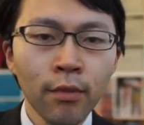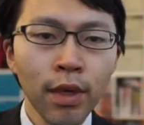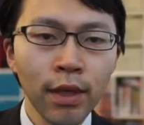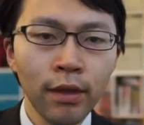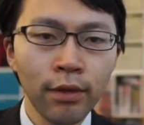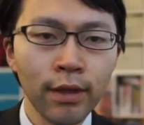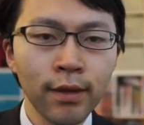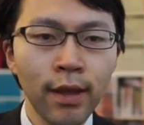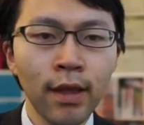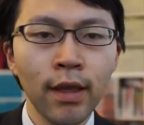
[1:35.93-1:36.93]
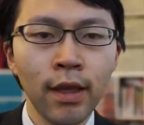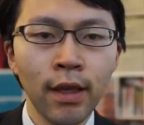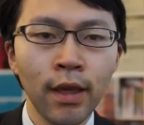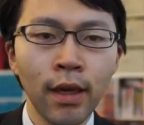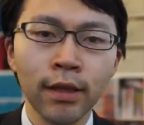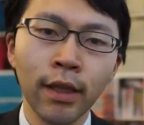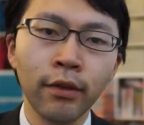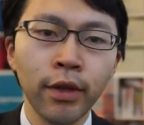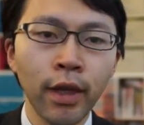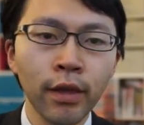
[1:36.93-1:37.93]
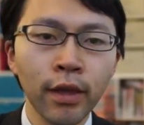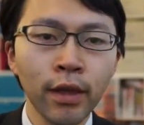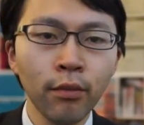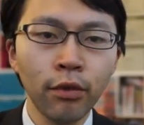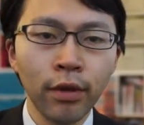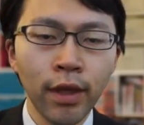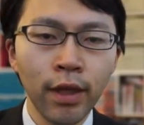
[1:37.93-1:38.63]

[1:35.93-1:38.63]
まああるいはですね、えー、働くにあたっても、